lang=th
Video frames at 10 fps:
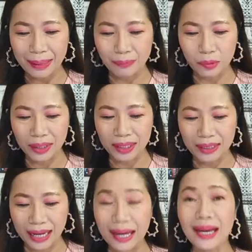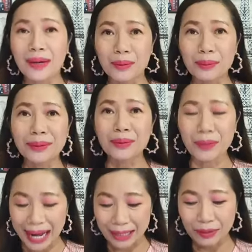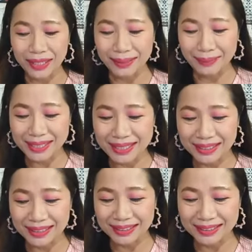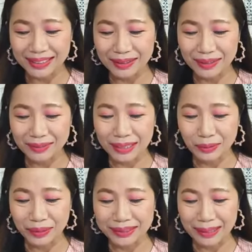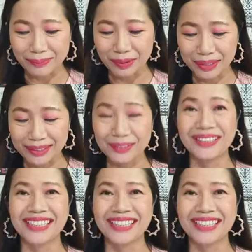บตัวเองนะคะ ครูพี่นูหาตัวเองไม่เจอเลยในในโทรศัพท์น้องเอนิว